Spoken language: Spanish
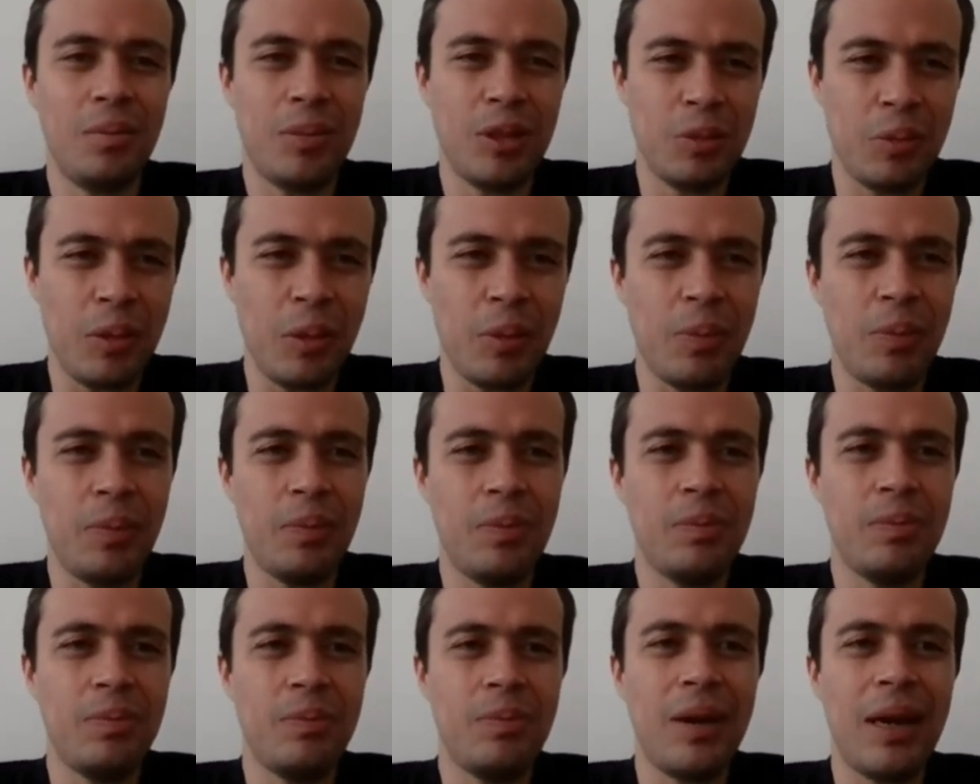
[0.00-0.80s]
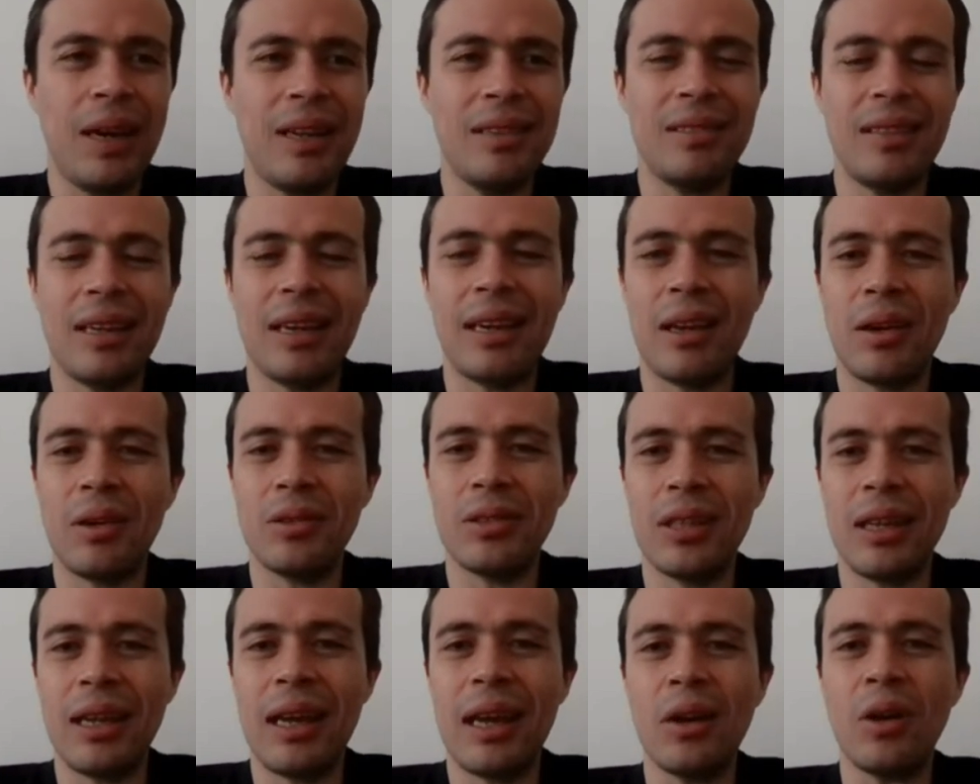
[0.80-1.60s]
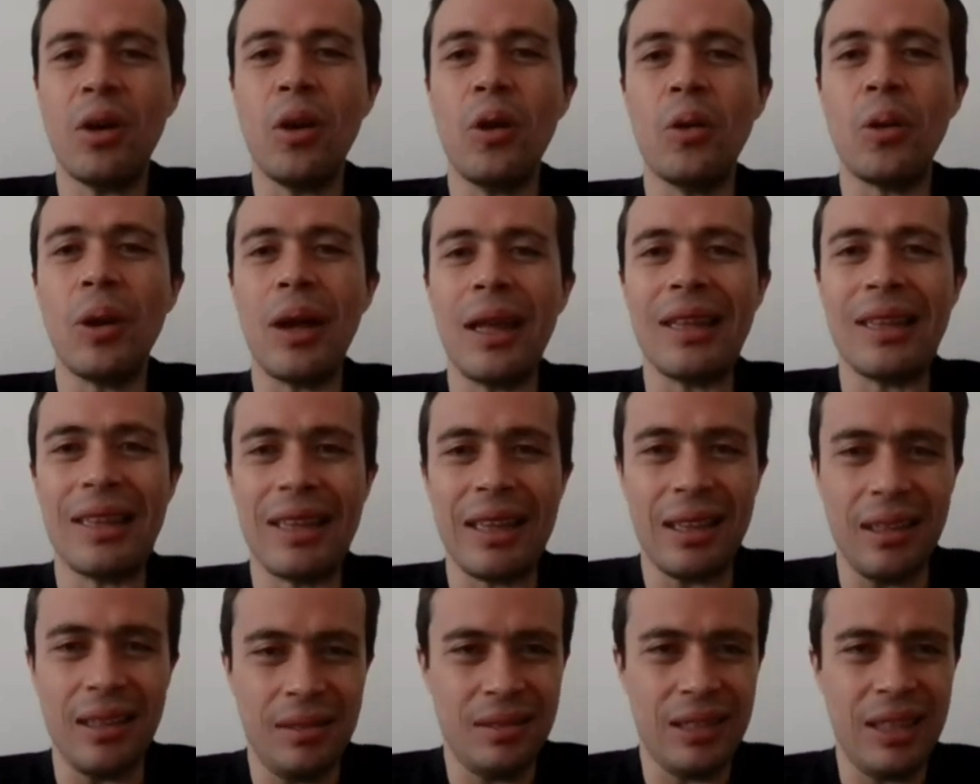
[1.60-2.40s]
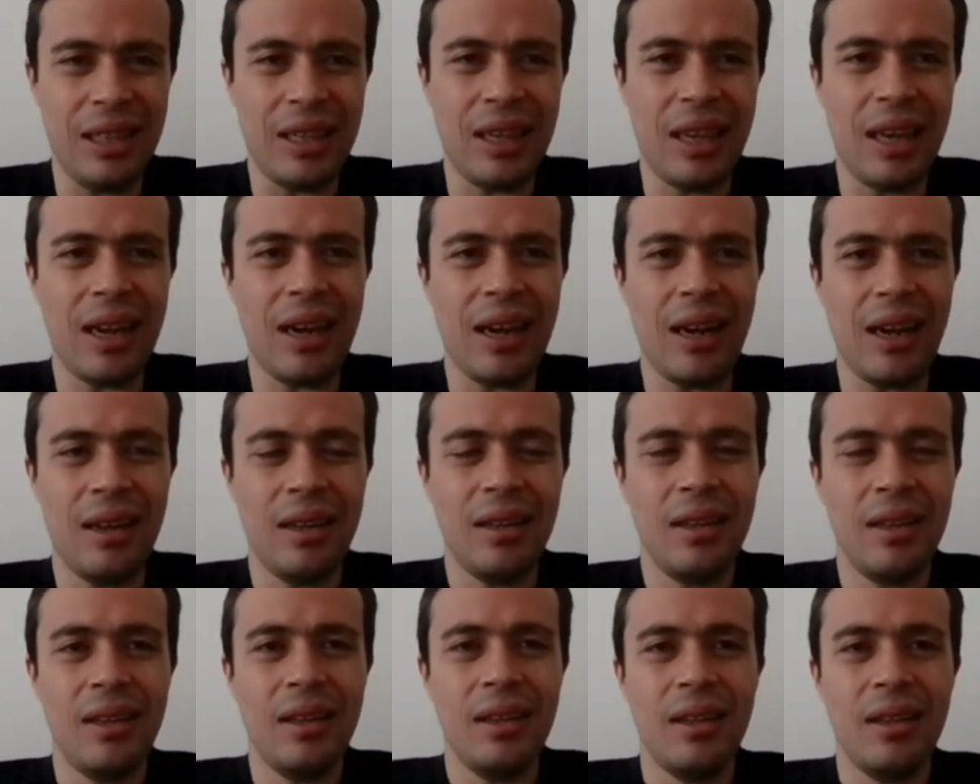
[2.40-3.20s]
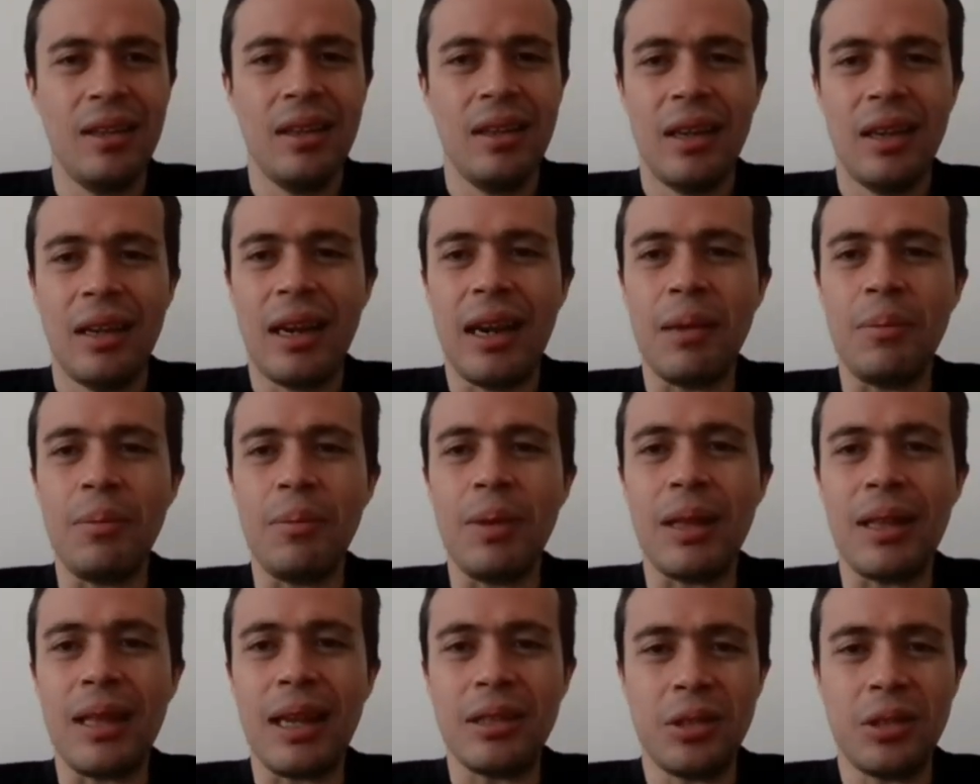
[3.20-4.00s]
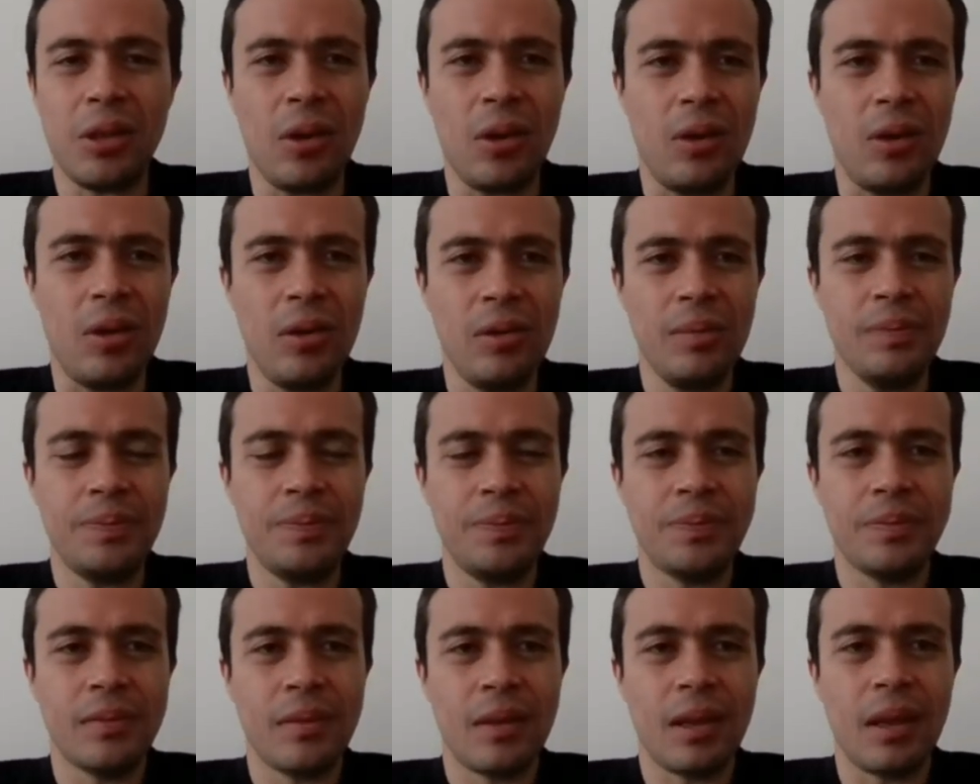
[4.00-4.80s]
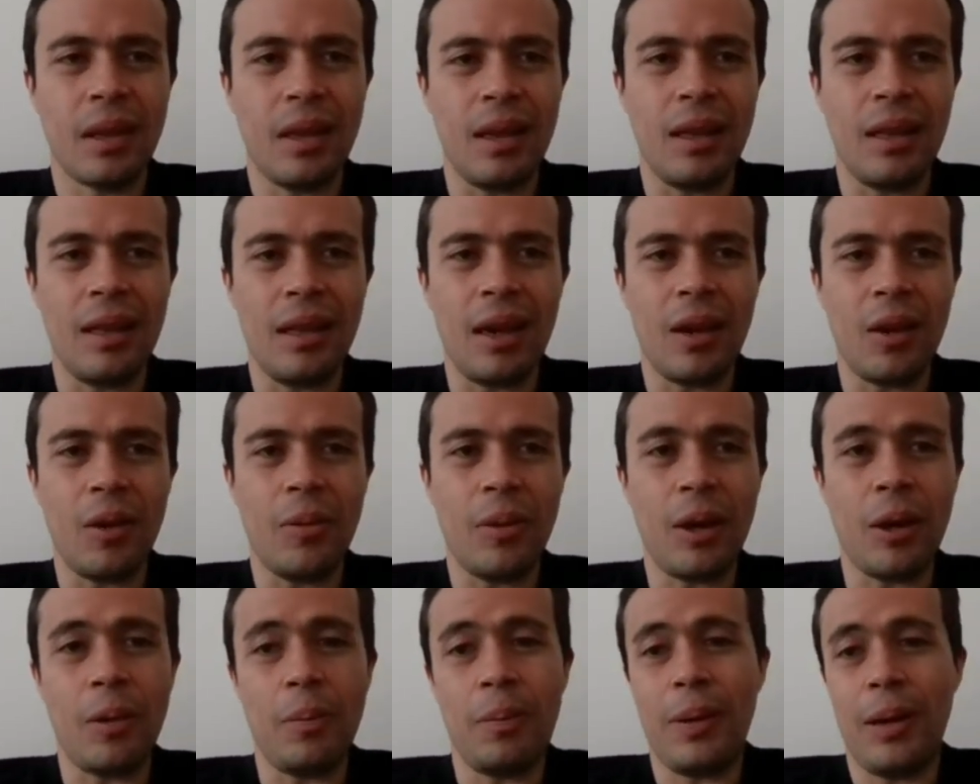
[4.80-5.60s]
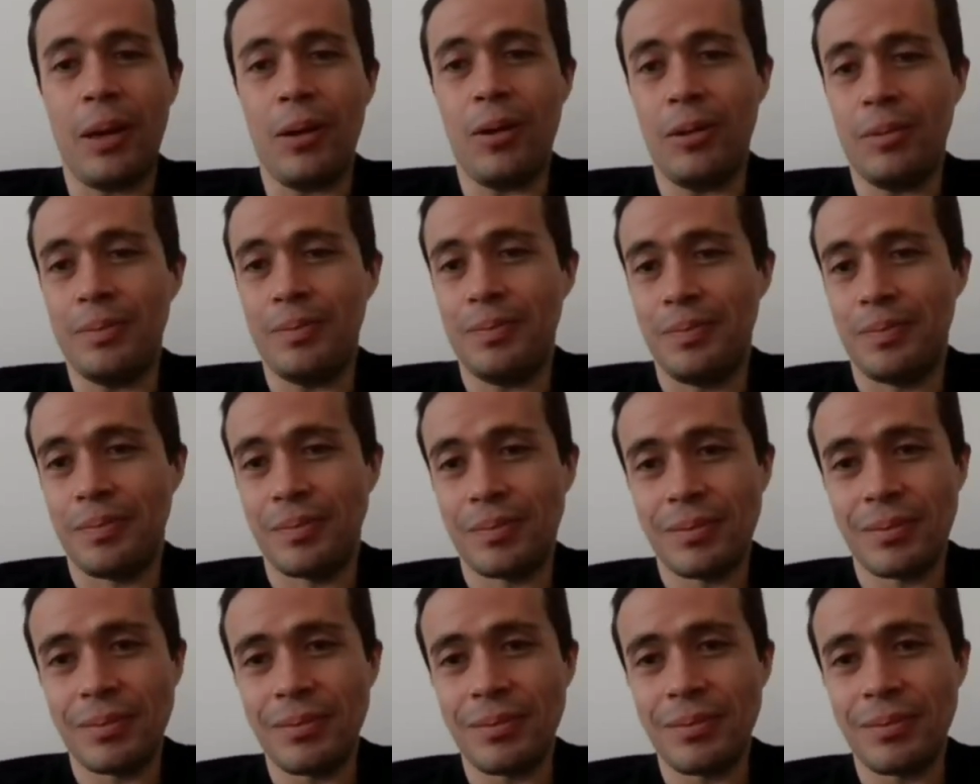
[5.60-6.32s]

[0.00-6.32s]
Pues me parece que no sería congruente siquiera la invitación, ¿no? Eh, del gobierno, pero